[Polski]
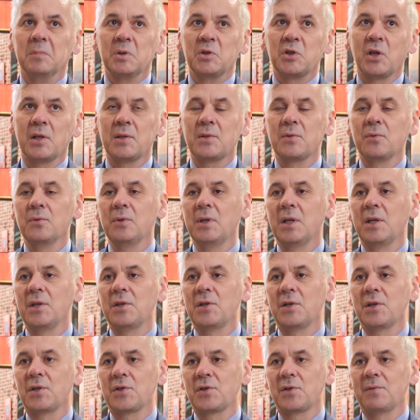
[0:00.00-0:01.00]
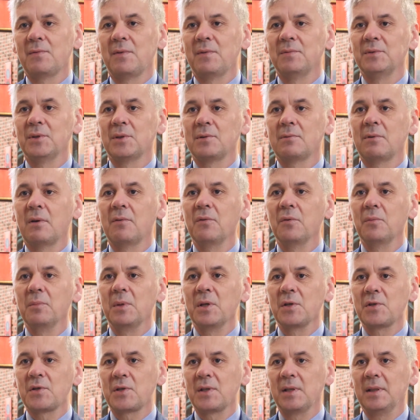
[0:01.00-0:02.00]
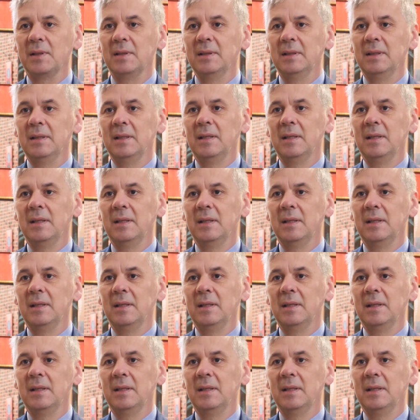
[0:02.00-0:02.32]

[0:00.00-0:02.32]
Szacuje się, że we Wrocławiu mieszka e,